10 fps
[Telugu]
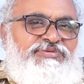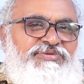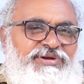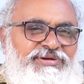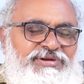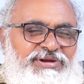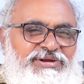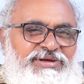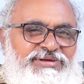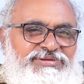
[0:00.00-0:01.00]

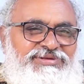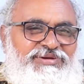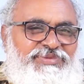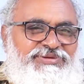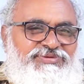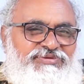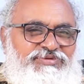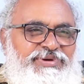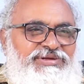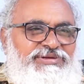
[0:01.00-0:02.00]
జనరల్గా ఇద్దరి మధ్య
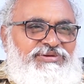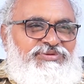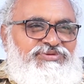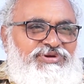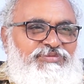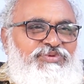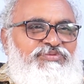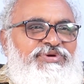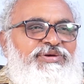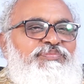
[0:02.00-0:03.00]
విభేదాలు వచ్చినప్పుడు
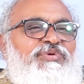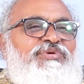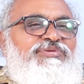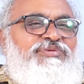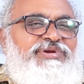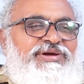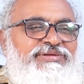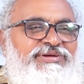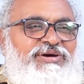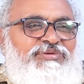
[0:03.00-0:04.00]
విడిపోవడం
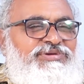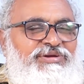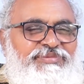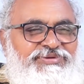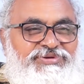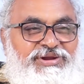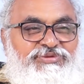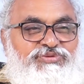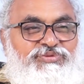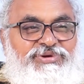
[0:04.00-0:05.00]
అనేది అవతల మనిషి
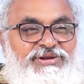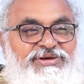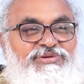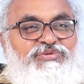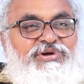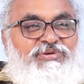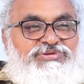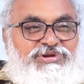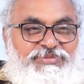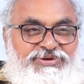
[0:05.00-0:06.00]
కలిసి ఉండలేను అని
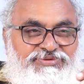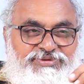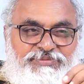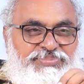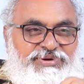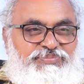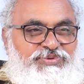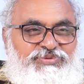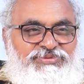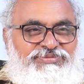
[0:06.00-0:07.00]
అవతల మనిషి
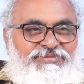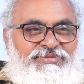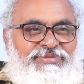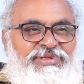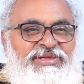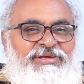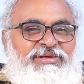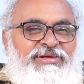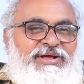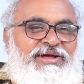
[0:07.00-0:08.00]
చెప్పినప్పుడు
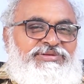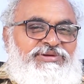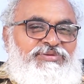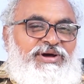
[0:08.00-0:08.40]
అతను